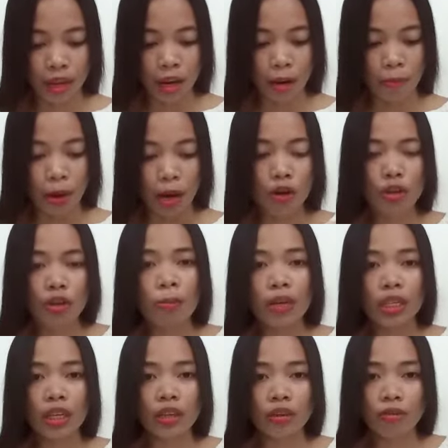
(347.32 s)
Bago
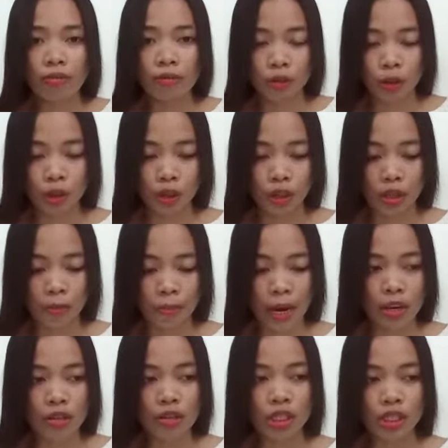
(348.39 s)
dumating yung future,
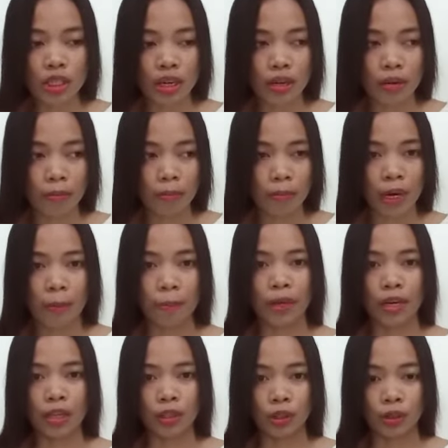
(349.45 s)
meron siyang
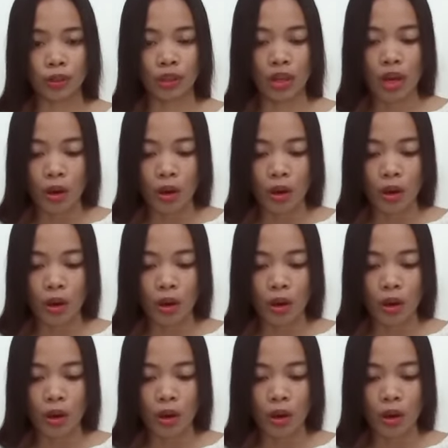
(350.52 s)
preparasyon.